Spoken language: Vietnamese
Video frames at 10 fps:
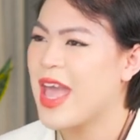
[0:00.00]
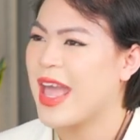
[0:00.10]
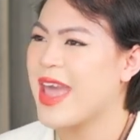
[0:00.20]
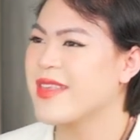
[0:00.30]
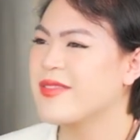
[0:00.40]

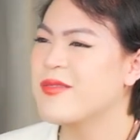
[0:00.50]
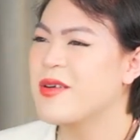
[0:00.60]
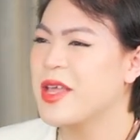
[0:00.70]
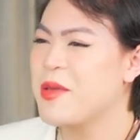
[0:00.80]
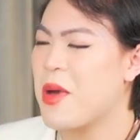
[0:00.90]
Ngày
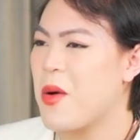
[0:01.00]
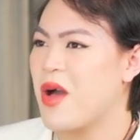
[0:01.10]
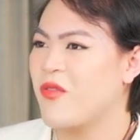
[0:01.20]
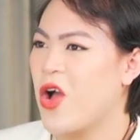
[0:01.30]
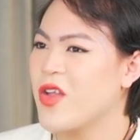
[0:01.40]
xưa khi mà
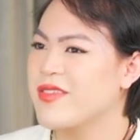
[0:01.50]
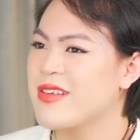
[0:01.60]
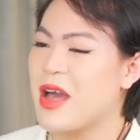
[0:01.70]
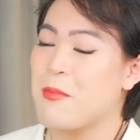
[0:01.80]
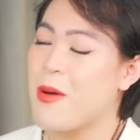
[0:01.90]
Hoàng vẫn còn
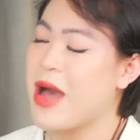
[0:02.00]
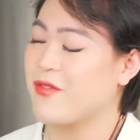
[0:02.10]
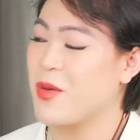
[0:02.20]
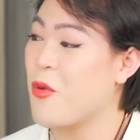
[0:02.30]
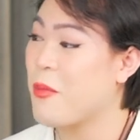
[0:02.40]
chưa come out
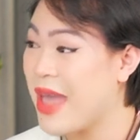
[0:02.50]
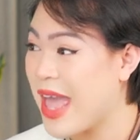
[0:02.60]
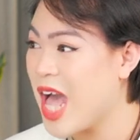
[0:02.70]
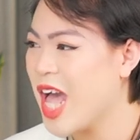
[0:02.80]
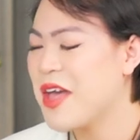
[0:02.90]
hẳn với bố
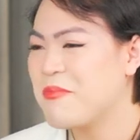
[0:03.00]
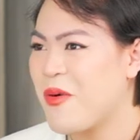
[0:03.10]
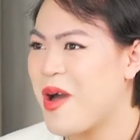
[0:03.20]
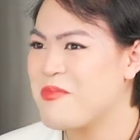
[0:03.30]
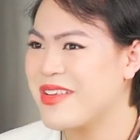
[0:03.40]
mẹ Mà
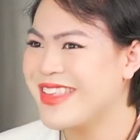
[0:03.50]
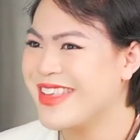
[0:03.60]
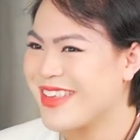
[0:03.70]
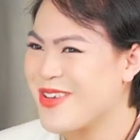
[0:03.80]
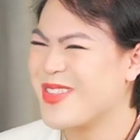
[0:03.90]
Hoàng mới
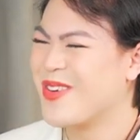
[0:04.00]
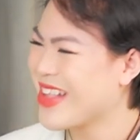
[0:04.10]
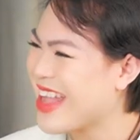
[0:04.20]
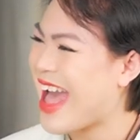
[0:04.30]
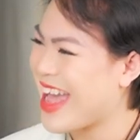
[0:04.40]
chỉ kiểu giống
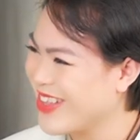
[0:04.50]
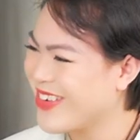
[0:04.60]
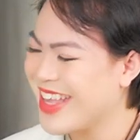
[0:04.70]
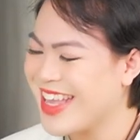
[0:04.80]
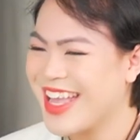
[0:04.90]
con gái
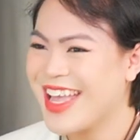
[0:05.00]
thôi ấy,